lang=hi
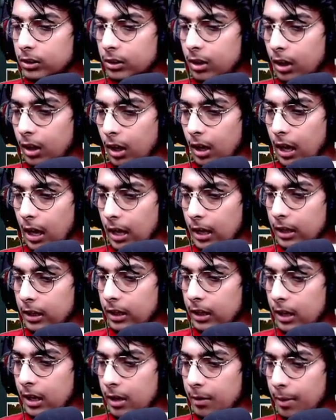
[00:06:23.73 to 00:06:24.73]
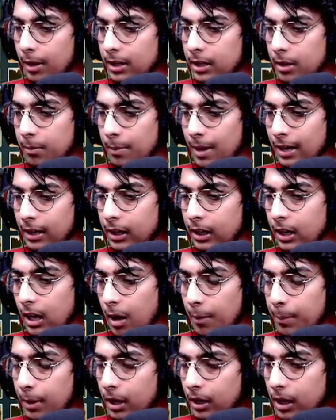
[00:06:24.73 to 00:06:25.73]
ठीक है ये भाई ये मैगडी यहाँ
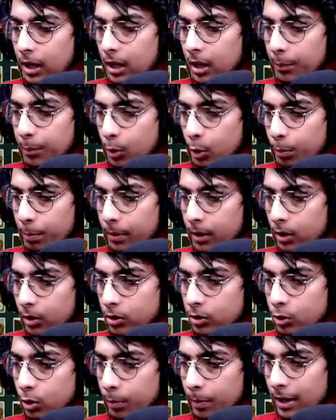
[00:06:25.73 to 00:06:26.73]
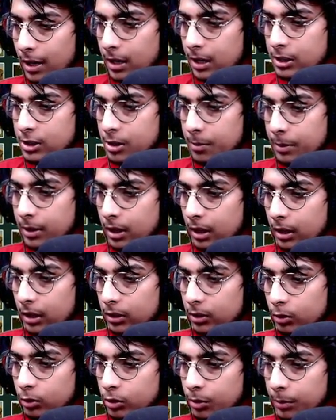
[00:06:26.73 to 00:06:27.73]
पे लगेगा प्रॉपर और इसको पहले नीचे बिठा
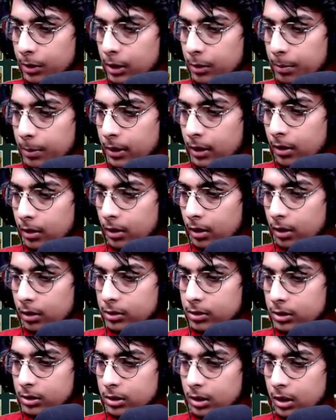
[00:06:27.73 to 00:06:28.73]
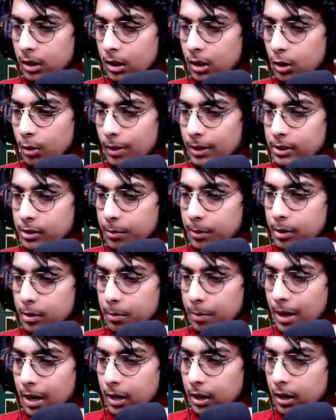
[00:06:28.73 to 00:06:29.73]
देता हूँ जमीन पे अच्छे से ये लो भाई जमीन में
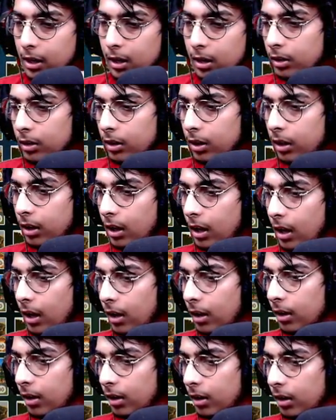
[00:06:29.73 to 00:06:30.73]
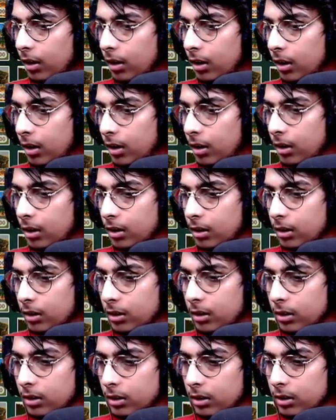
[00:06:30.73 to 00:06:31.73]
बैठ गया ठीक है और
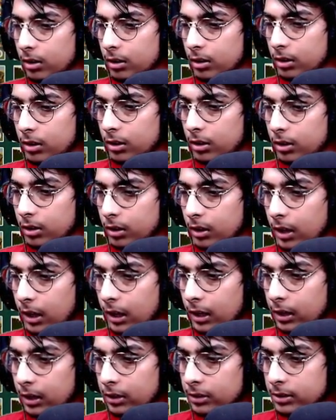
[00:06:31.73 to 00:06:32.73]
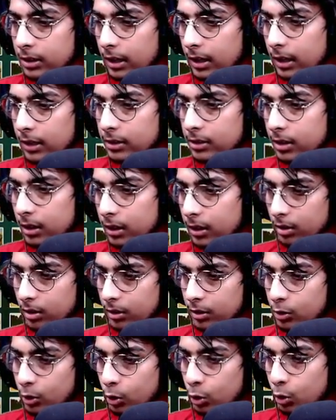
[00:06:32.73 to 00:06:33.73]
गेट किस साइड है इसके
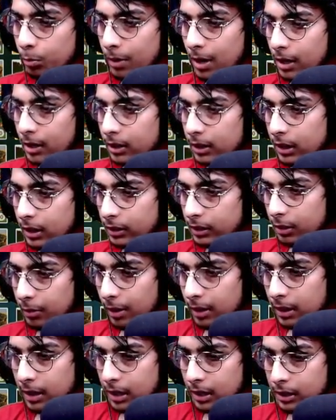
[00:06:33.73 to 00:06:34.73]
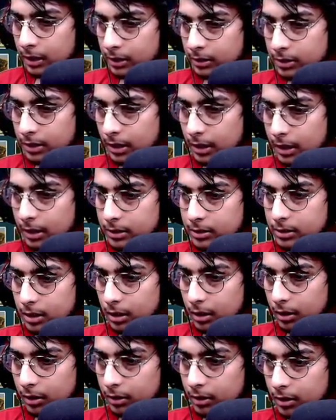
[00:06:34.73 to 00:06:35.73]
इसको घुमा के देखते हैं भाई गेट किस साइड है इसका
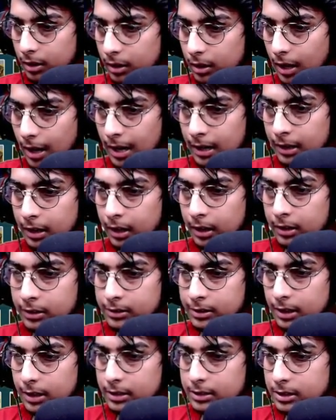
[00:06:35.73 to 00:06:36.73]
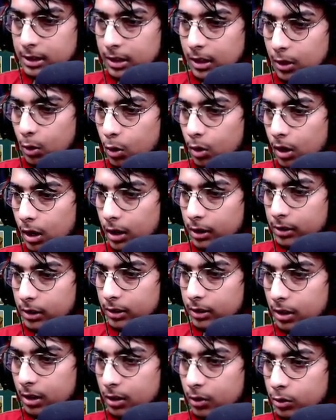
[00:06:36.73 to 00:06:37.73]
कि एंट्री किस साइड से लोग कहाँ से
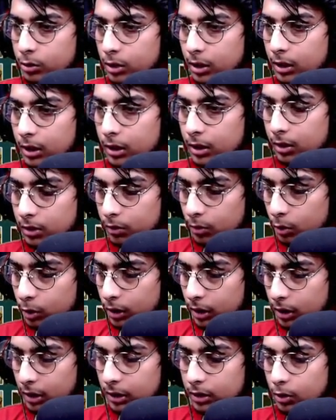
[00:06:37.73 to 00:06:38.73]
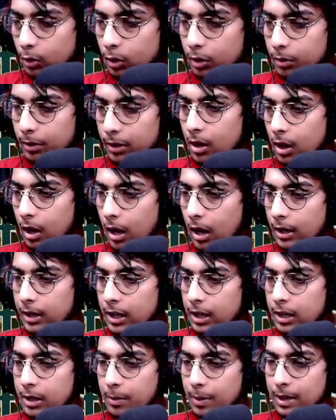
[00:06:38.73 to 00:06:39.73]
अंदर घुसेंगे वो देख लेता हूँ एक बार आइए हाँ,
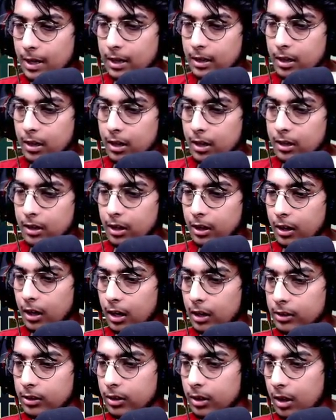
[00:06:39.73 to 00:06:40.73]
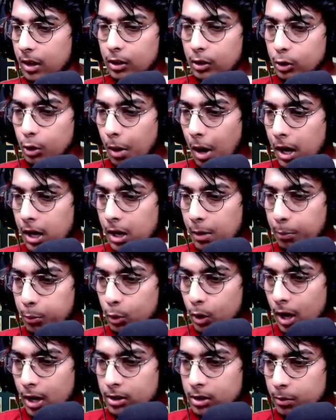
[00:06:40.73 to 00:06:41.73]
रही भाई एंट्री एंट्री यहाँ से है तो आई ये
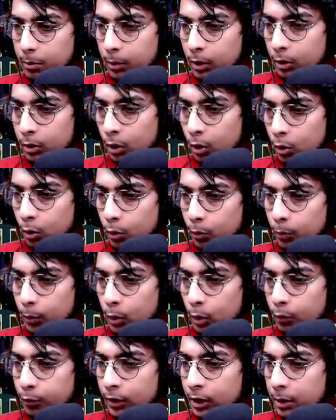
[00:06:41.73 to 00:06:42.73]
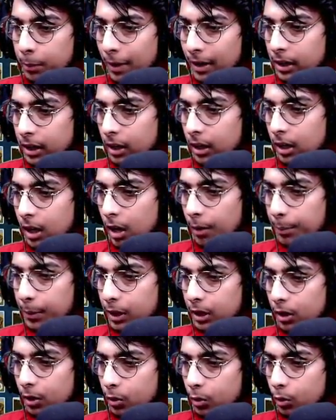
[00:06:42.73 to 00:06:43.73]
पूरा ऐसे मतलब देखो बिल्कुल फिट बैठेगा यहाँ पे
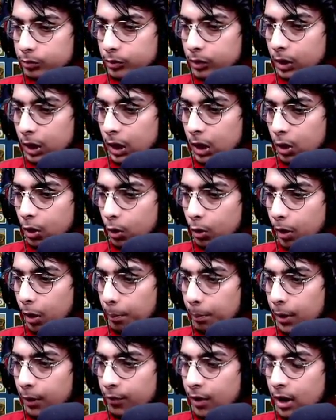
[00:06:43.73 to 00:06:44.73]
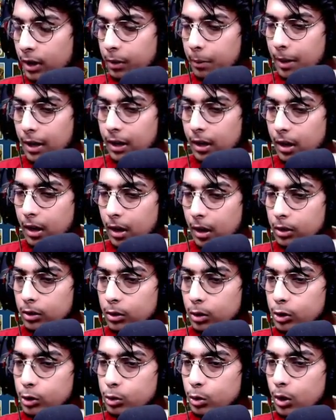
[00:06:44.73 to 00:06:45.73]
देखो ये देखो भाई परफेक्ट बैठ रहा है तो
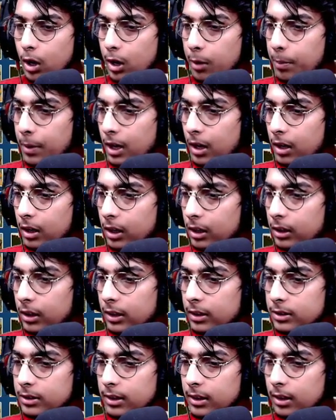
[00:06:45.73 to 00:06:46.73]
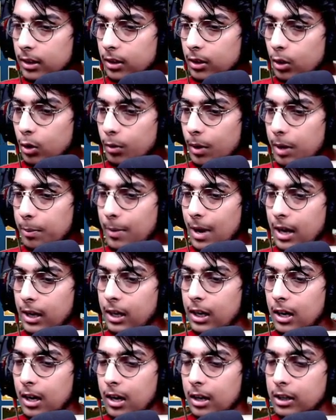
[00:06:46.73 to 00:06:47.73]
इसको यहीं पर लगा देते हैं ऐसे लो भाई
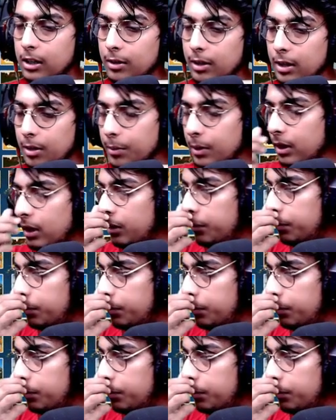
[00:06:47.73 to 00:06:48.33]
मैगडी लगा दी भाई हमने यहीं